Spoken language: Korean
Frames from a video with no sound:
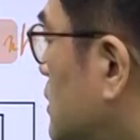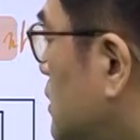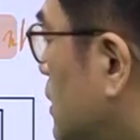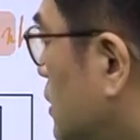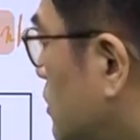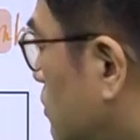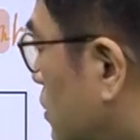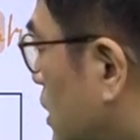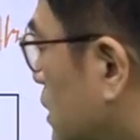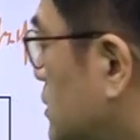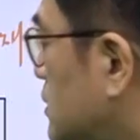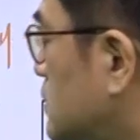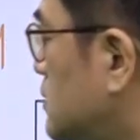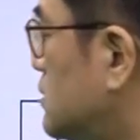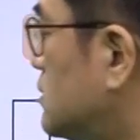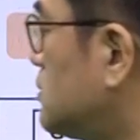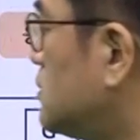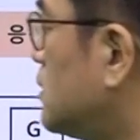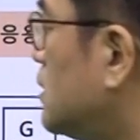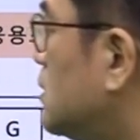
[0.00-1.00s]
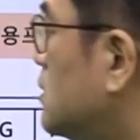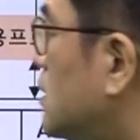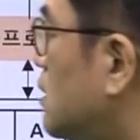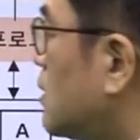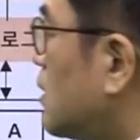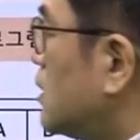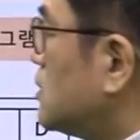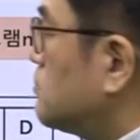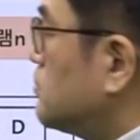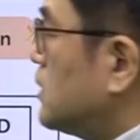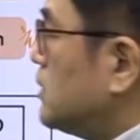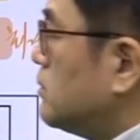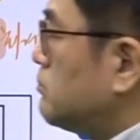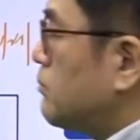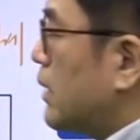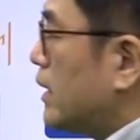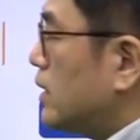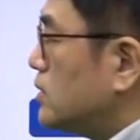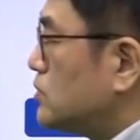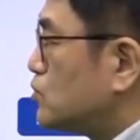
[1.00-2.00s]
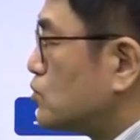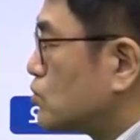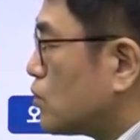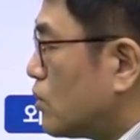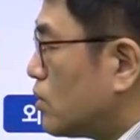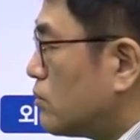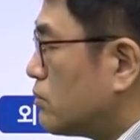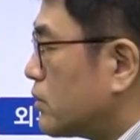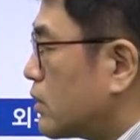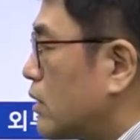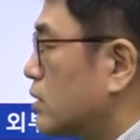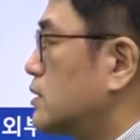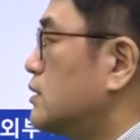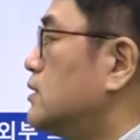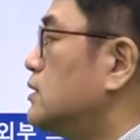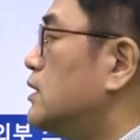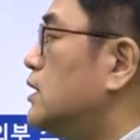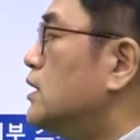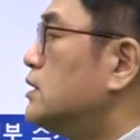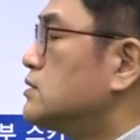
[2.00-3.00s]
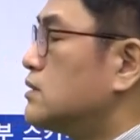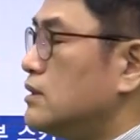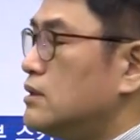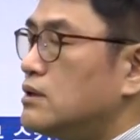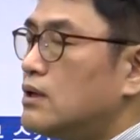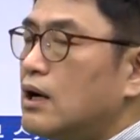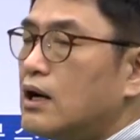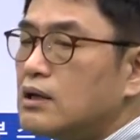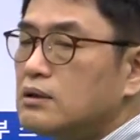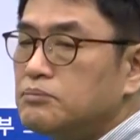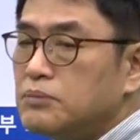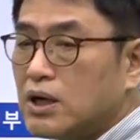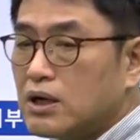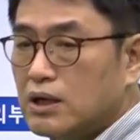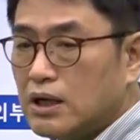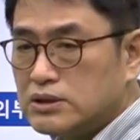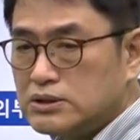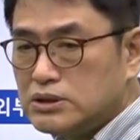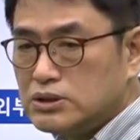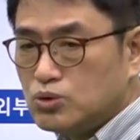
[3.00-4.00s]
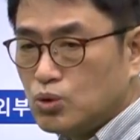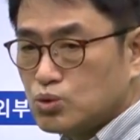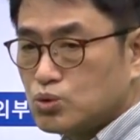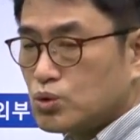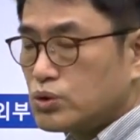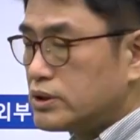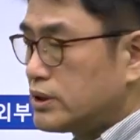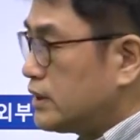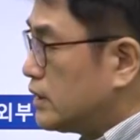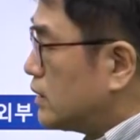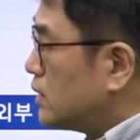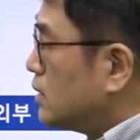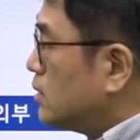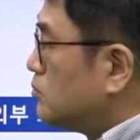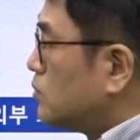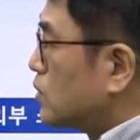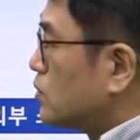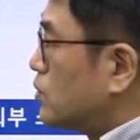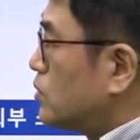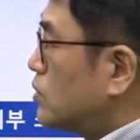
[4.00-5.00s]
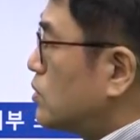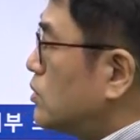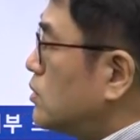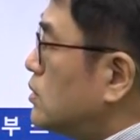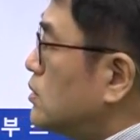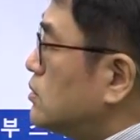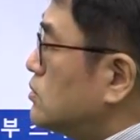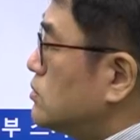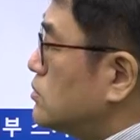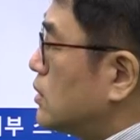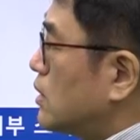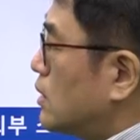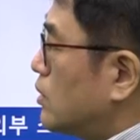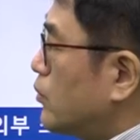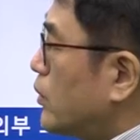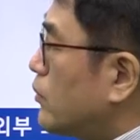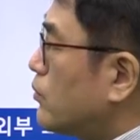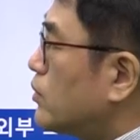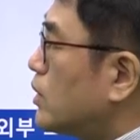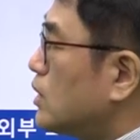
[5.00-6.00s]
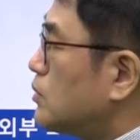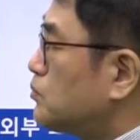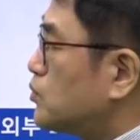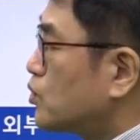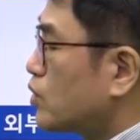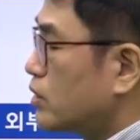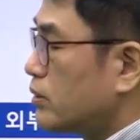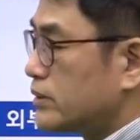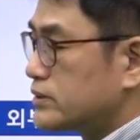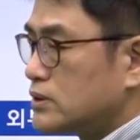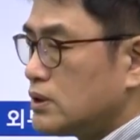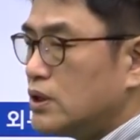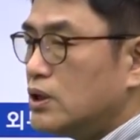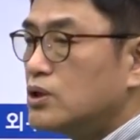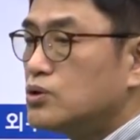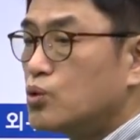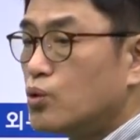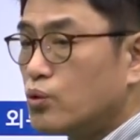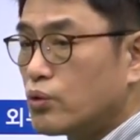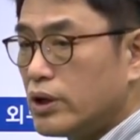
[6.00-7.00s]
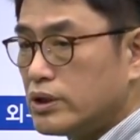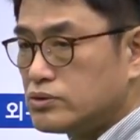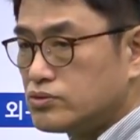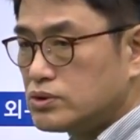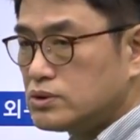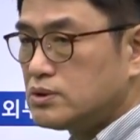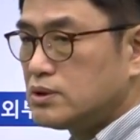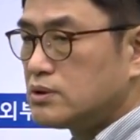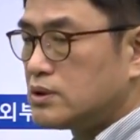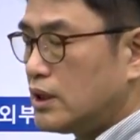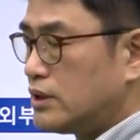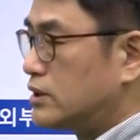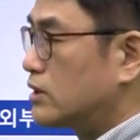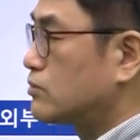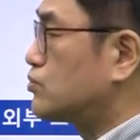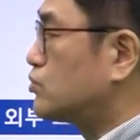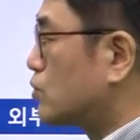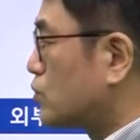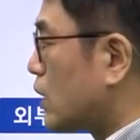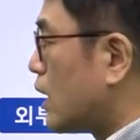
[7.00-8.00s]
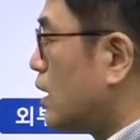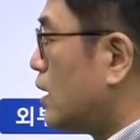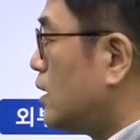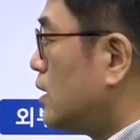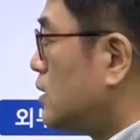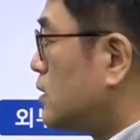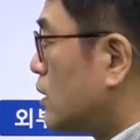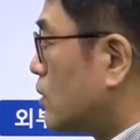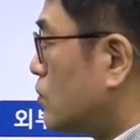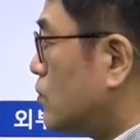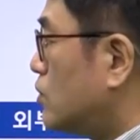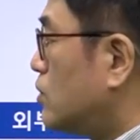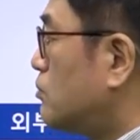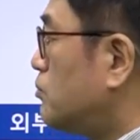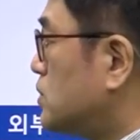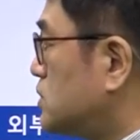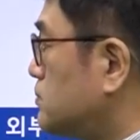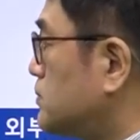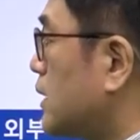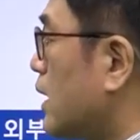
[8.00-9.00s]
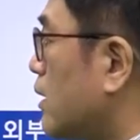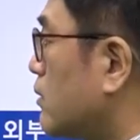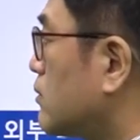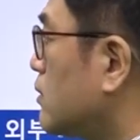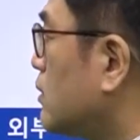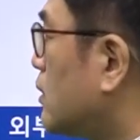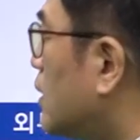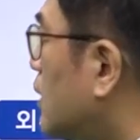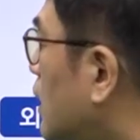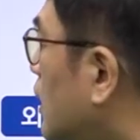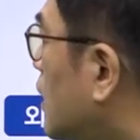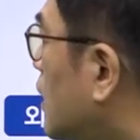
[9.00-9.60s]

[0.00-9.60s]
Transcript: 네, 이와 같은 여러 가지 뭐 메일 주소 같은 자, 이러한 몇 가지 요소들이 바로 우리가 회원 관리 프로그램에서 요구해주는 데이터 구조다라고 보시면 되겠고요.